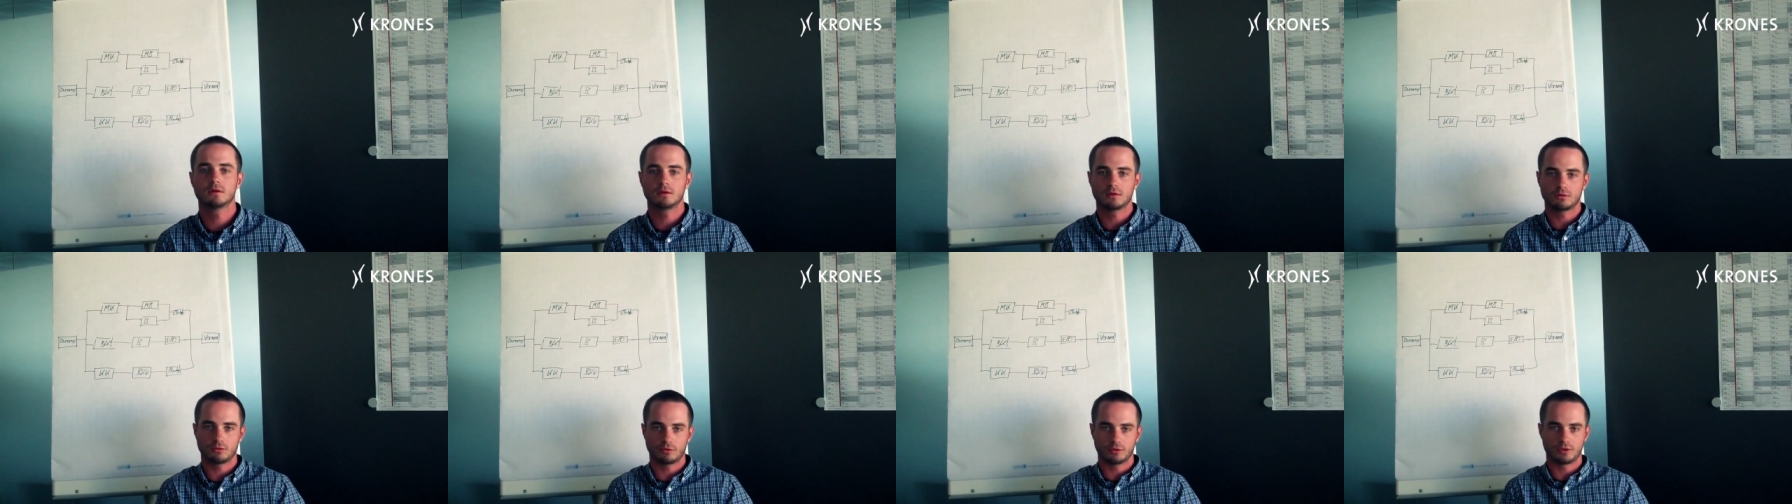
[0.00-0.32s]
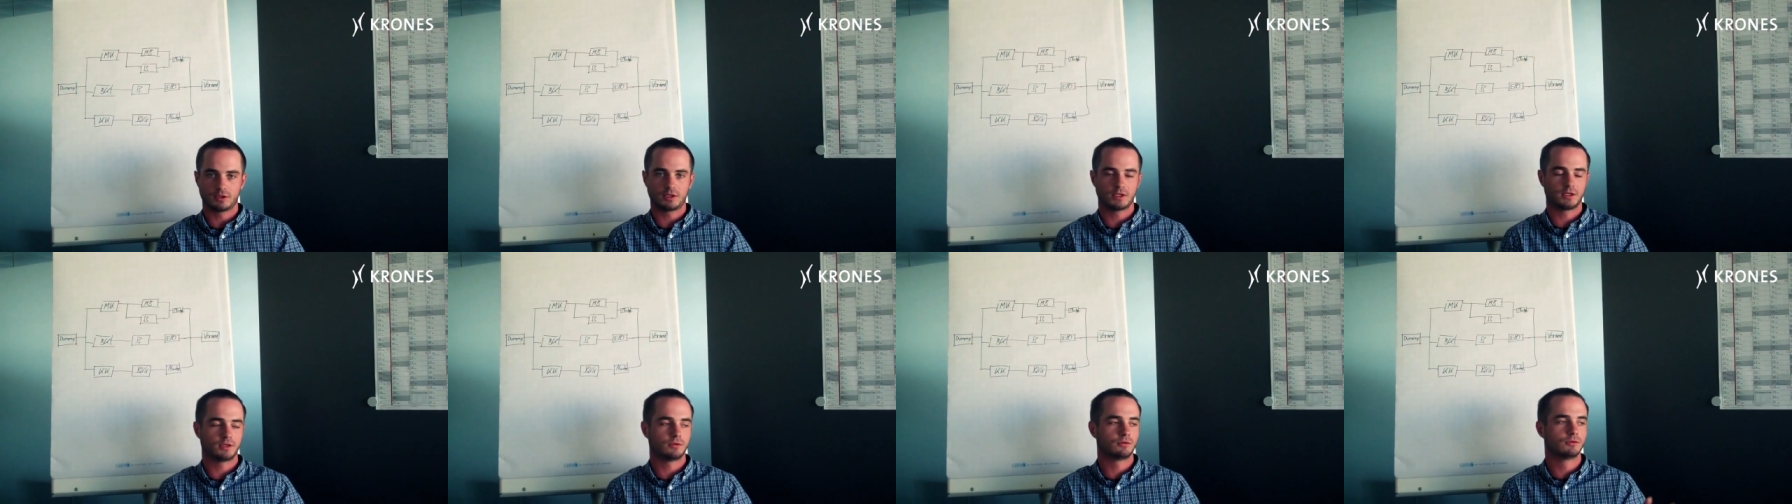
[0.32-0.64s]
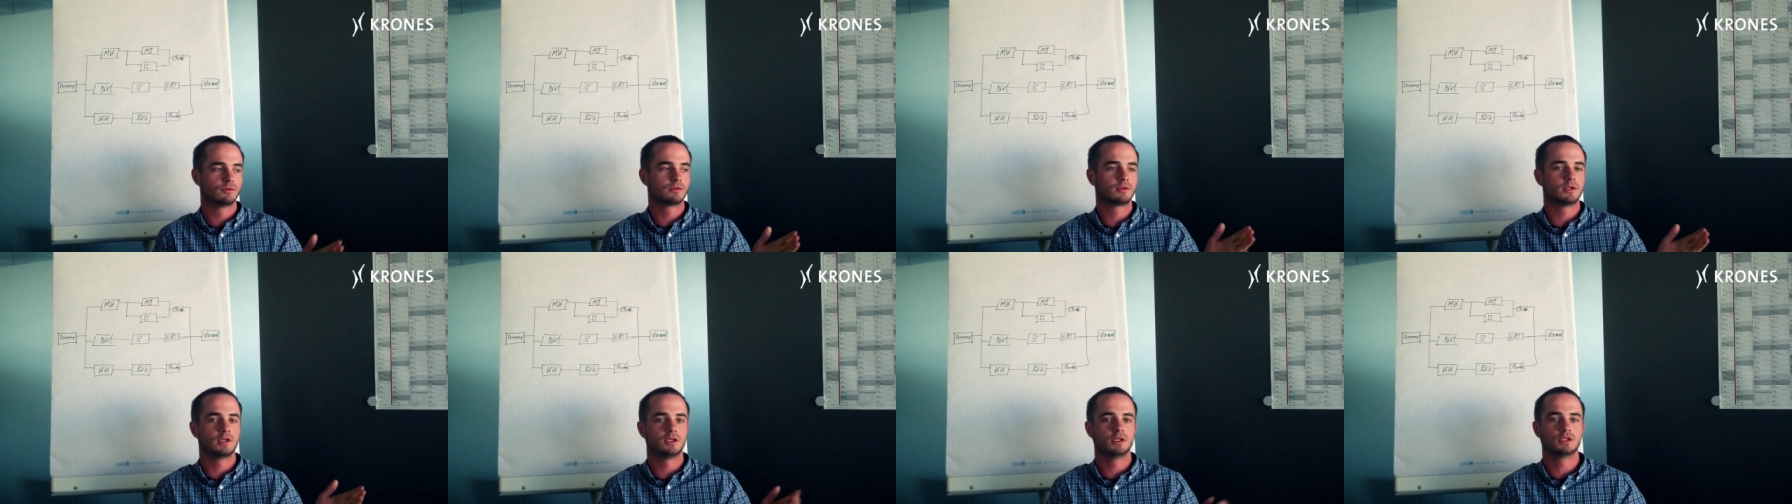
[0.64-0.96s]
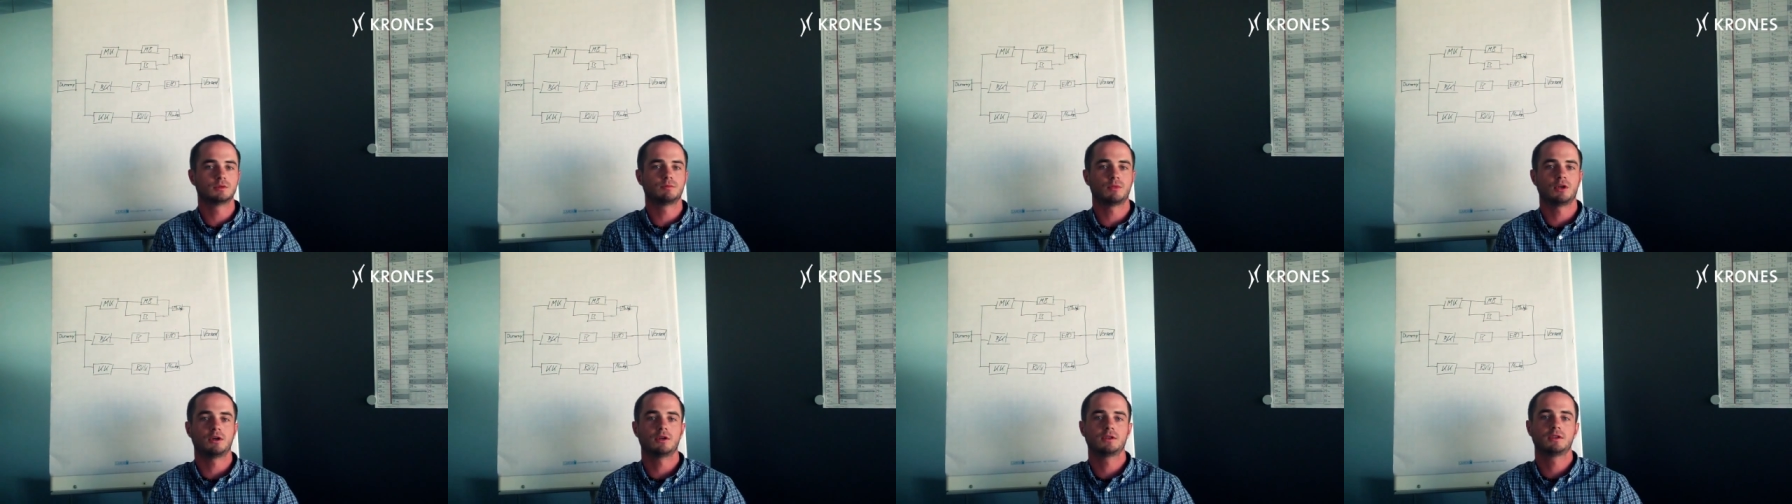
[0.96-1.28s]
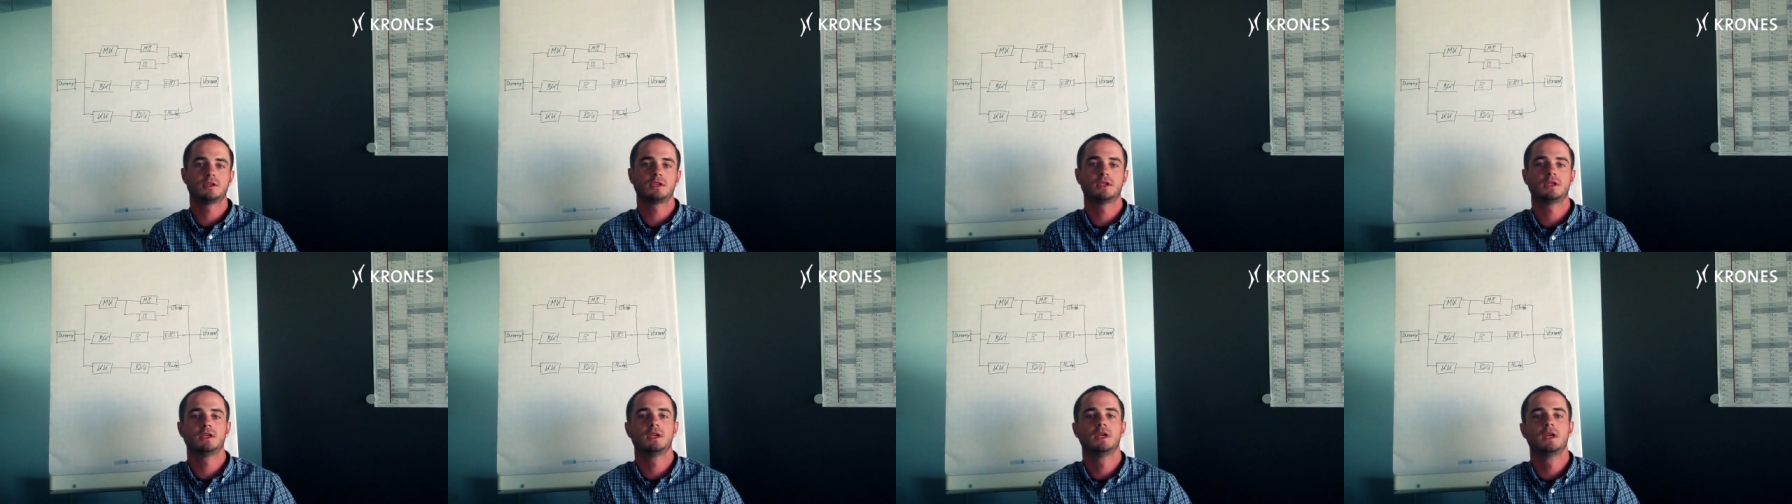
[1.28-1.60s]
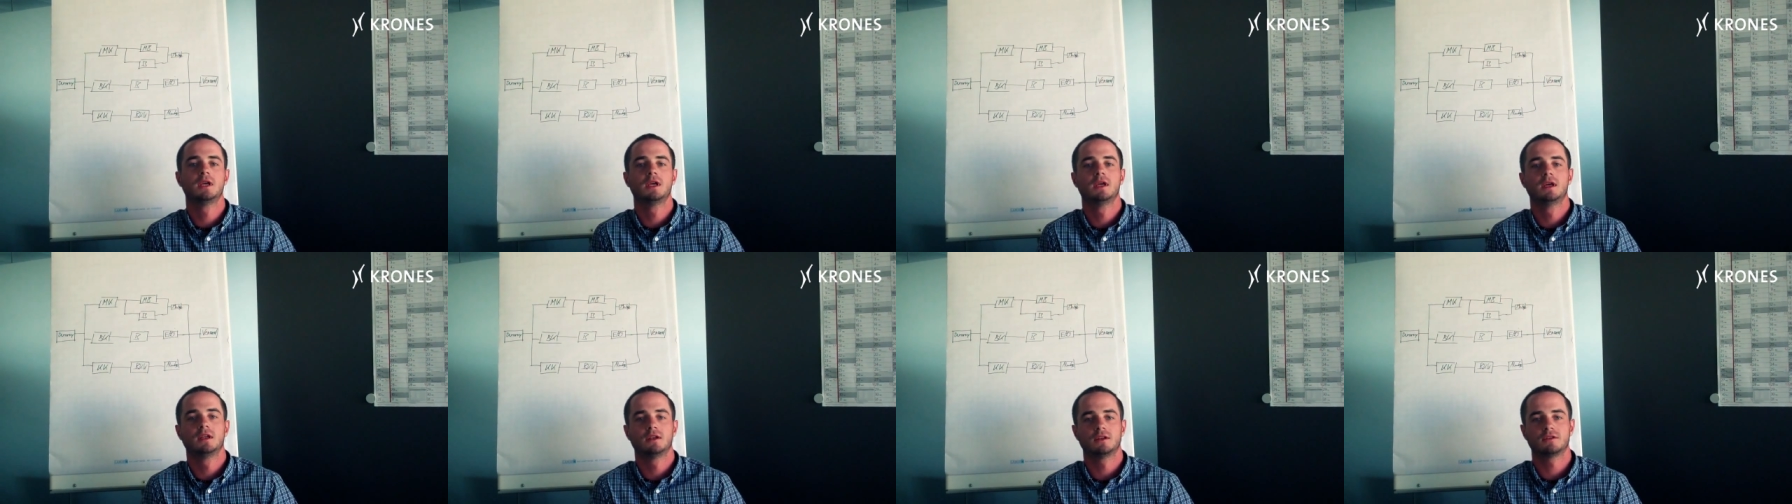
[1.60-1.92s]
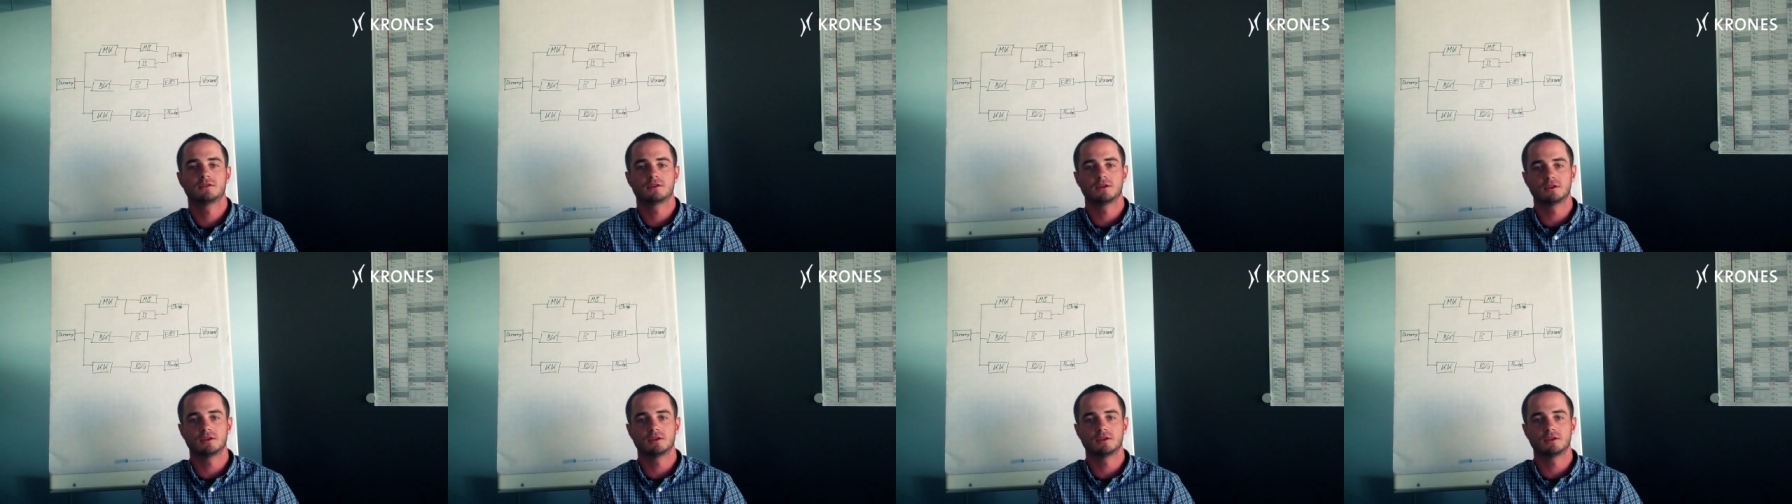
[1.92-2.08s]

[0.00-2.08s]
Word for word: Leute unten in der Sparte das